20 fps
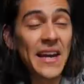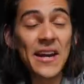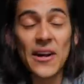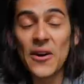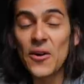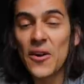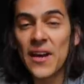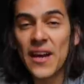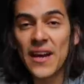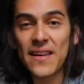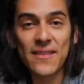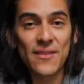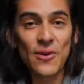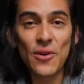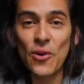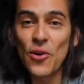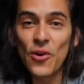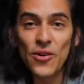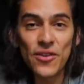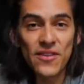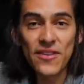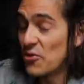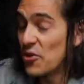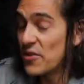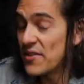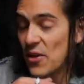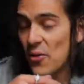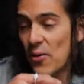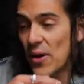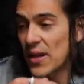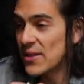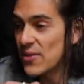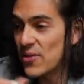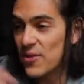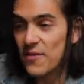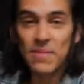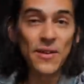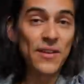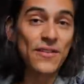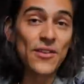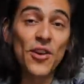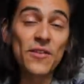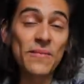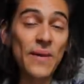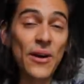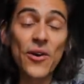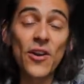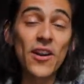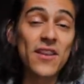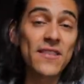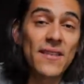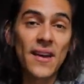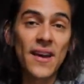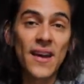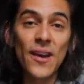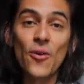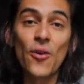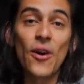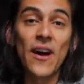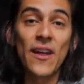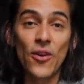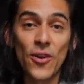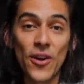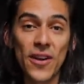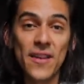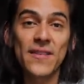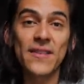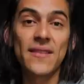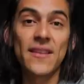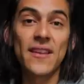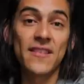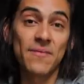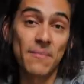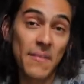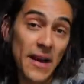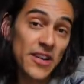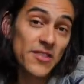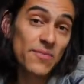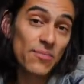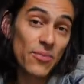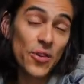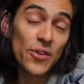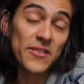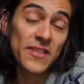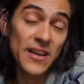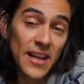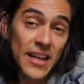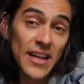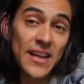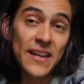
que creo que son los no sé cuántos, pero son los mejores eh, jugadores de Smash Bros en